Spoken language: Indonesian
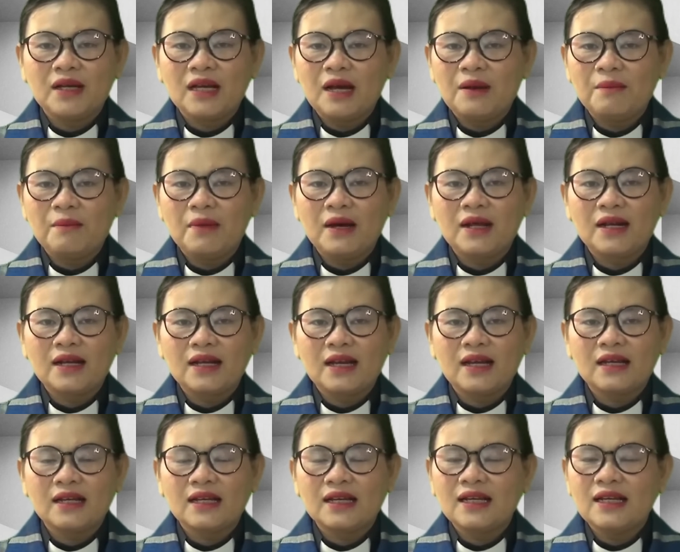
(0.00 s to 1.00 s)

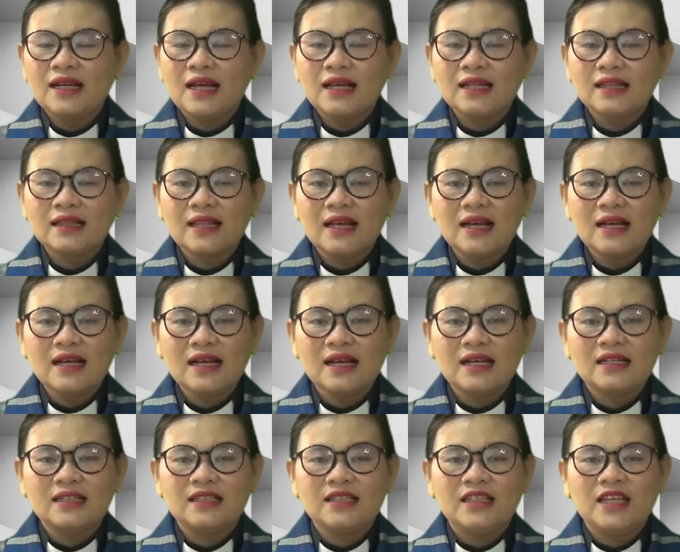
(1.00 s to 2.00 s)
menggambarkan
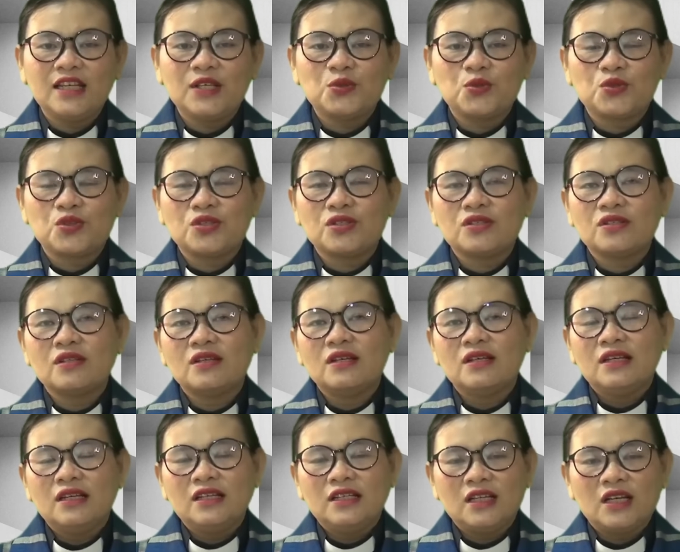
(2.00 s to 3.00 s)
kedatangan Yesus
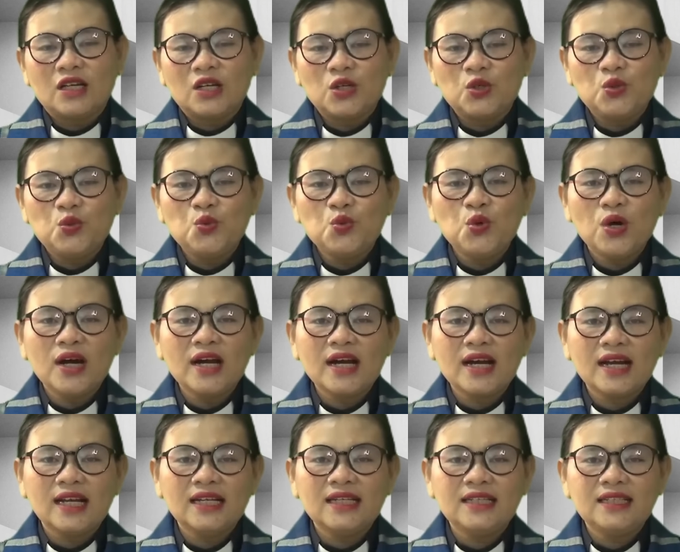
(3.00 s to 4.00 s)
yang
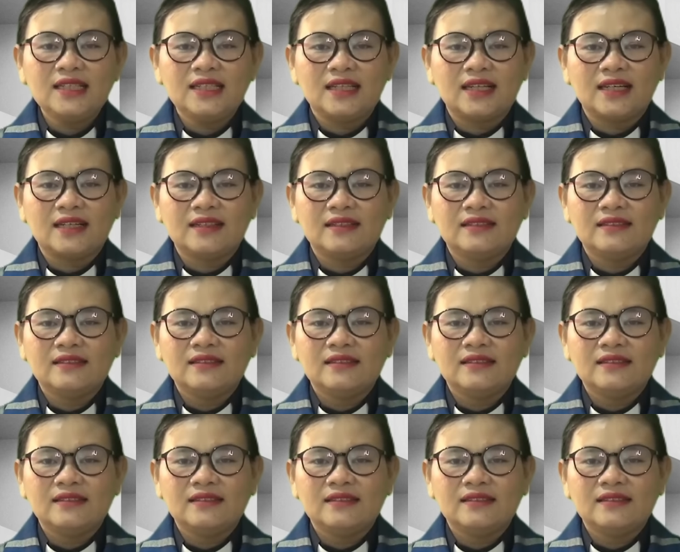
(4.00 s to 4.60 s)
kedua kalinya